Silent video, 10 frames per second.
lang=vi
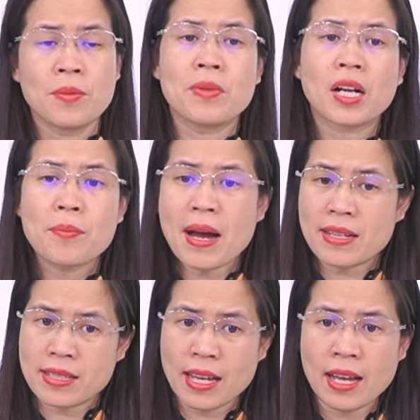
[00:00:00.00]
mà các
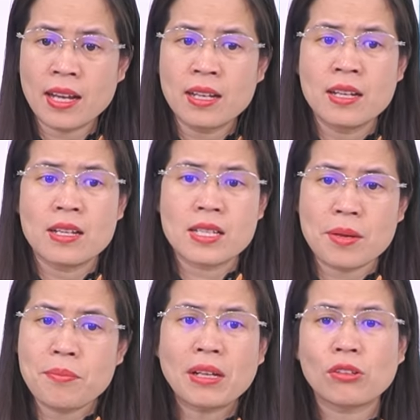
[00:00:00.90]
bạn sẽ
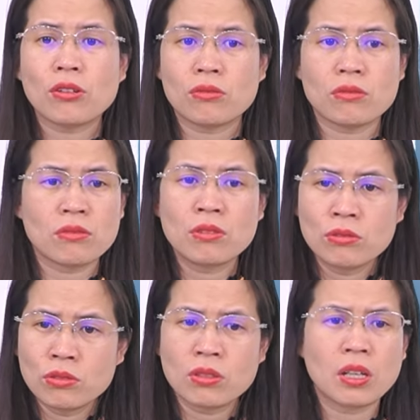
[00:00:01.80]
sẽ bắt
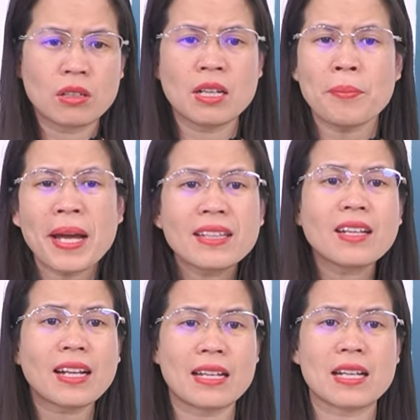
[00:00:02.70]
ừ, gấp hết
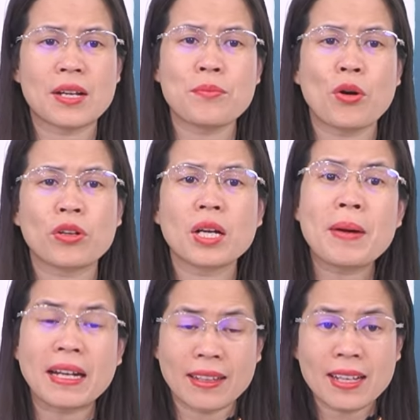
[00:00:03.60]
tất cả những cái món các
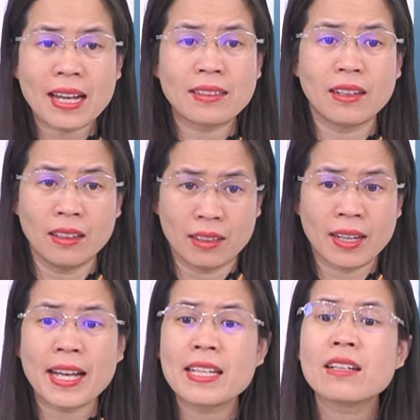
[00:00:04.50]
bạn thích ăn ở
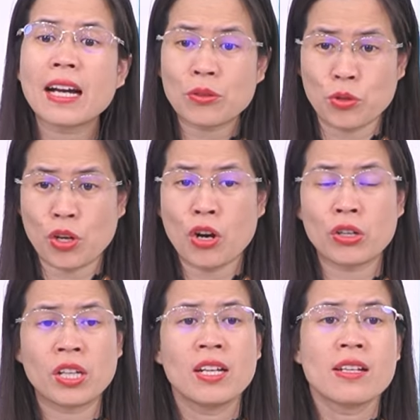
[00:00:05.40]
khay thức ăn của
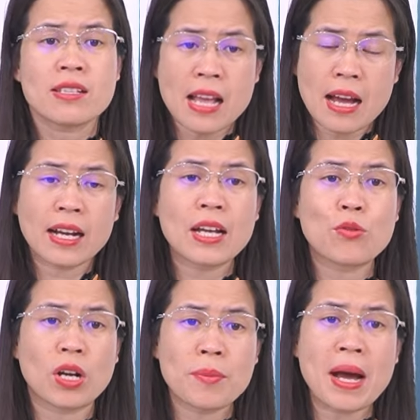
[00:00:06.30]
con sang khay
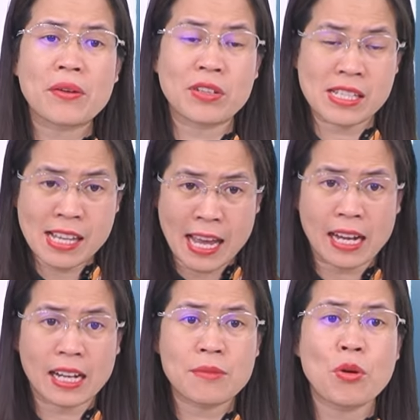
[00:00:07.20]
của các bạn và xẻ
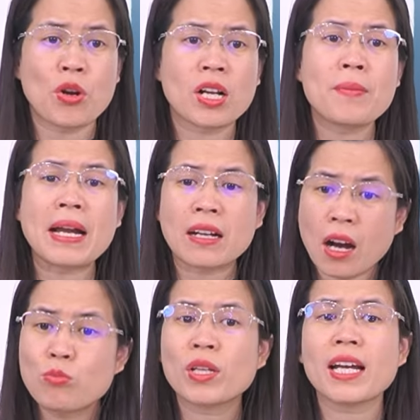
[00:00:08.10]
cái món các bạn
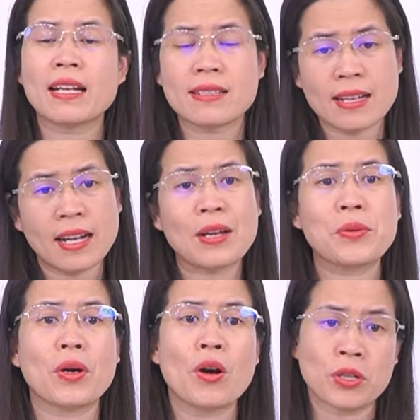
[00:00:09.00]
không thích ăn sang khay
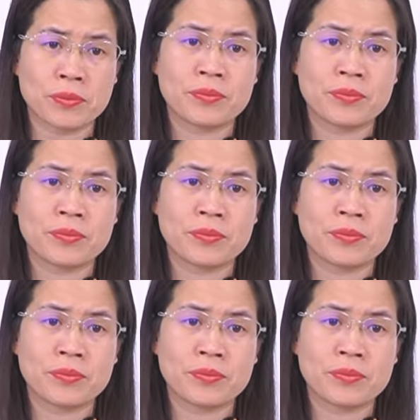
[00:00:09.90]
của con